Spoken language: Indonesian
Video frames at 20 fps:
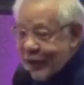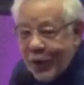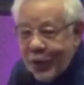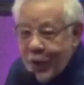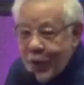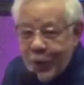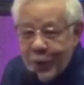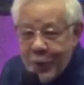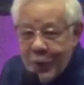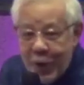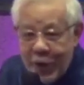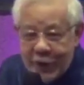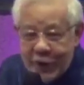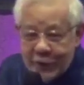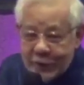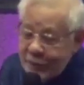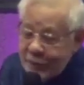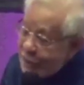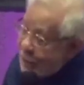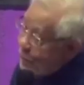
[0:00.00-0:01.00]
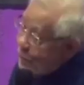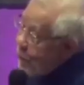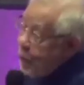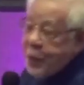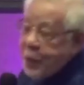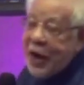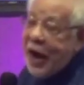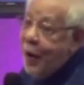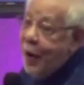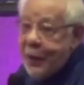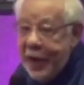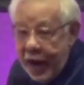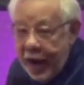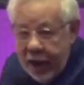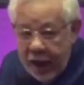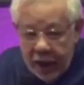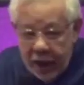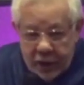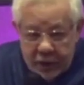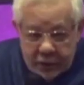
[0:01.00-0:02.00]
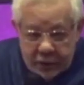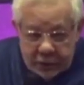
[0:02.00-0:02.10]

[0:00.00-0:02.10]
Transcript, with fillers: Selonong boy itu. Buka we.